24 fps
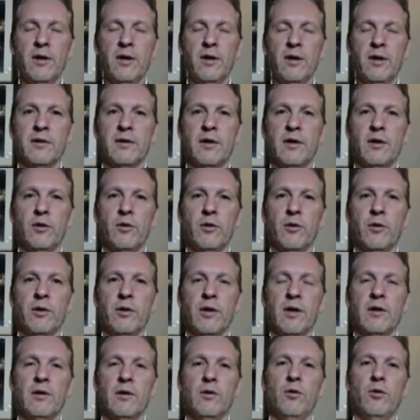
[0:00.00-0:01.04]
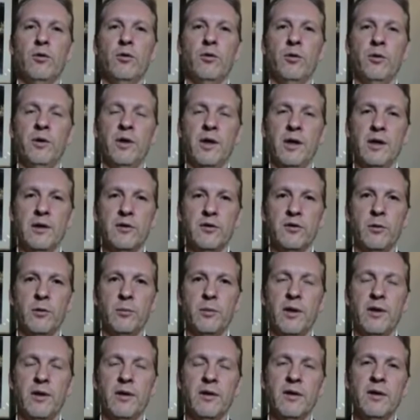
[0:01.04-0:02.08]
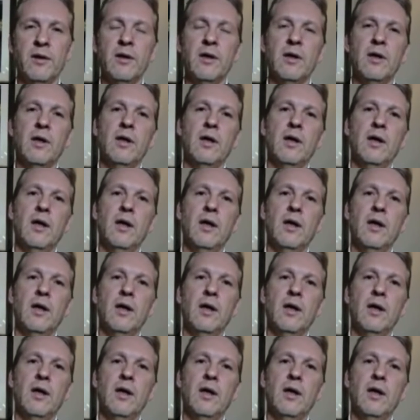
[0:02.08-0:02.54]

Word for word: Amerika pazarına göre ürün geliştirmeleri.